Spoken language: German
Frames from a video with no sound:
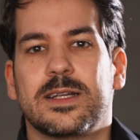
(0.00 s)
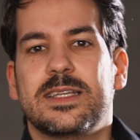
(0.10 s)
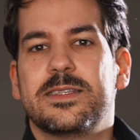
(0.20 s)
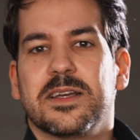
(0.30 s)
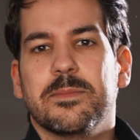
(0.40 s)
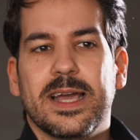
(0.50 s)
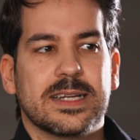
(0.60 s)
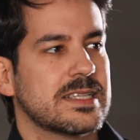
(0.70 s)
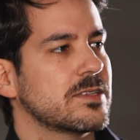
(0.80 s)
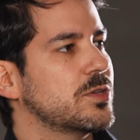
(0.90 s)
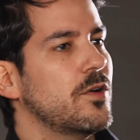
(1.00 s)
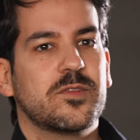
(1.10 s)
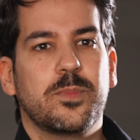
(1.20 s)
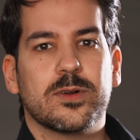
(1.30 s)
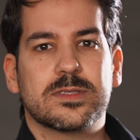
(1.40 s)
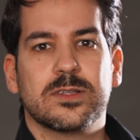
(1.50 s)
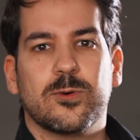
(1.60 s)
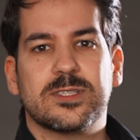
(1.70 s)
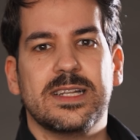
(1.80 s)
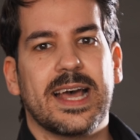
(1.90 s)
das hier gemeint. Also Softboxen,
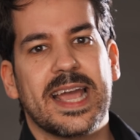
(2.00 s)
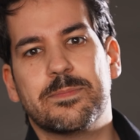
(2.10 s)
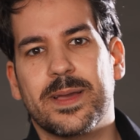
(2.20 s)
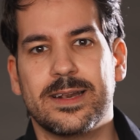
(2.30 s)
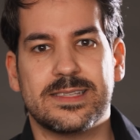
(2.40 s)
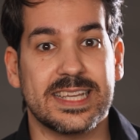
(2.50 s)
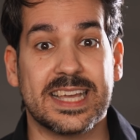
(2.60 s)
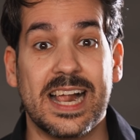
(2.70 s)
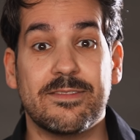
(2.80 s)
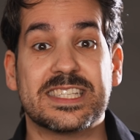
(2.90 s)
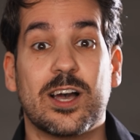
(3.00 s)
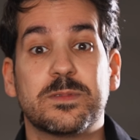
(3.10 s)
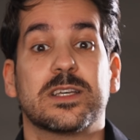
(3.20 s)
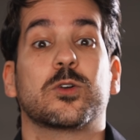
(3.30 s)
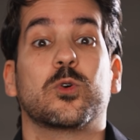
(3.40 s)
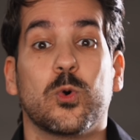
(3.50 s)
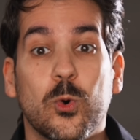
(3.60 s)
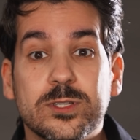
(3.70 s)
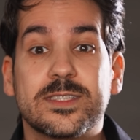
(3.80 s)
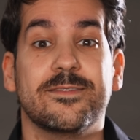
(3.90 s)
große Lightpanels, egal was, Hauptsache
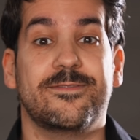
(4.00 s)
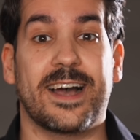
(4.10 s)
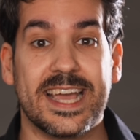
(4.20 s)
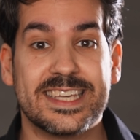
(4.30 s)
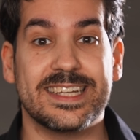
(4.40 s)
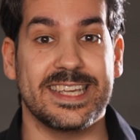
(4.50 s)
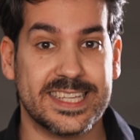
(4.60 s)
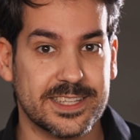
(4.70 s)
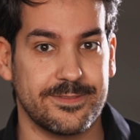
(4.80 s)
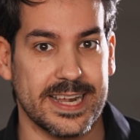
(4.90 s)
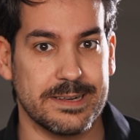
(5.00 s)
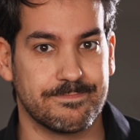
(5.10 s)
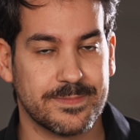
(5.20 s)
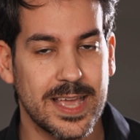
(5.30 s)
große weiche Lichtquellen.